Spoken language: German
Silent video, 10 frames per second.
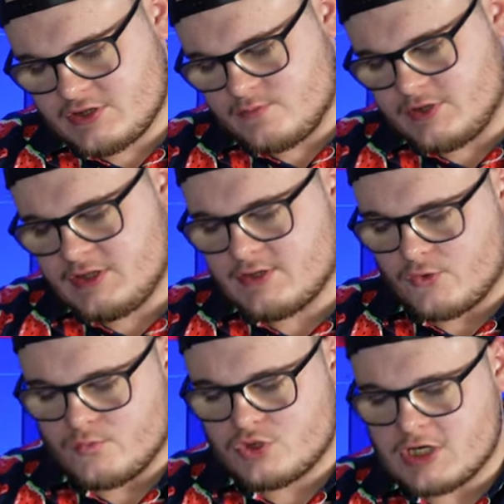sich Bill
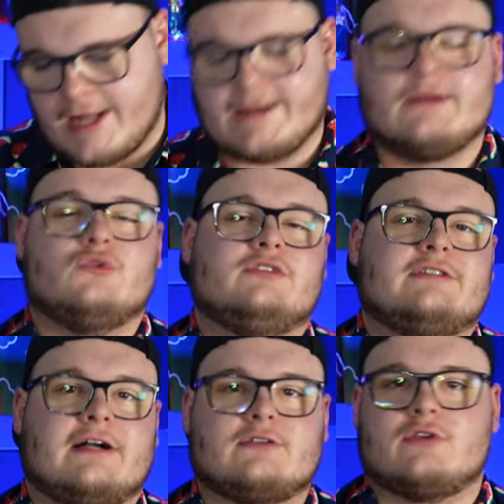rumschlagen und
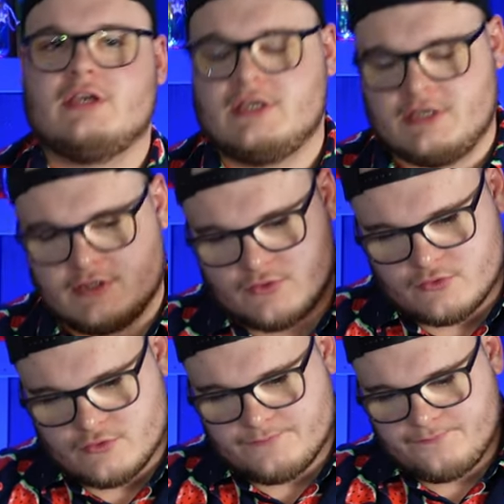sagt, okay, hier
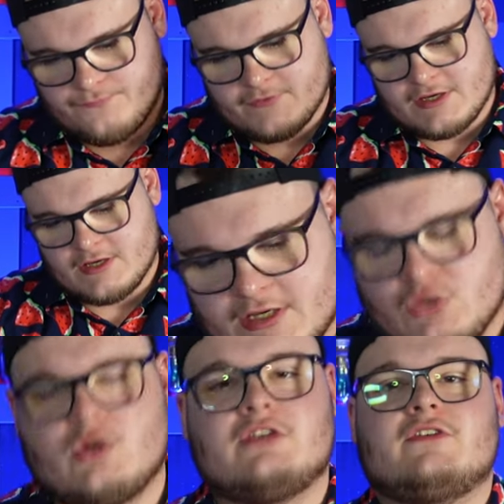Junge,
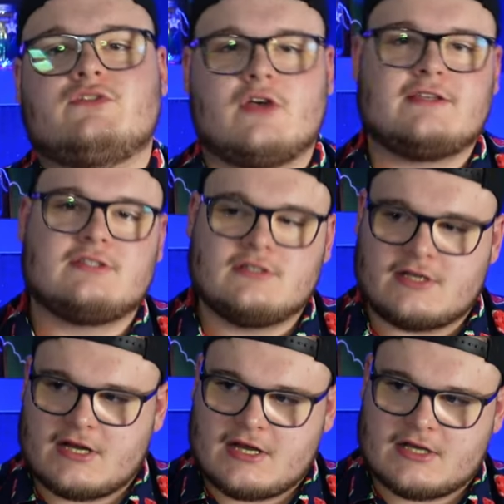Du kriegst was zu essen,
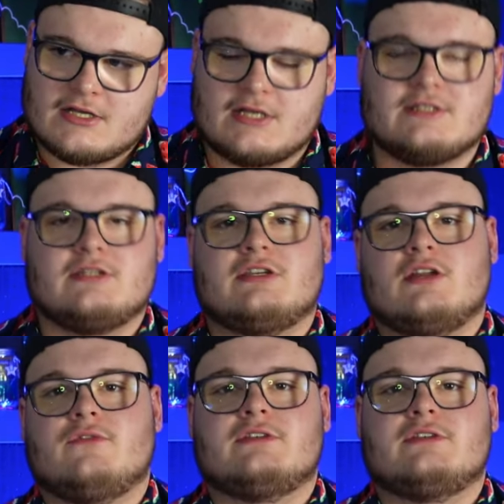danach kannst du dich gerne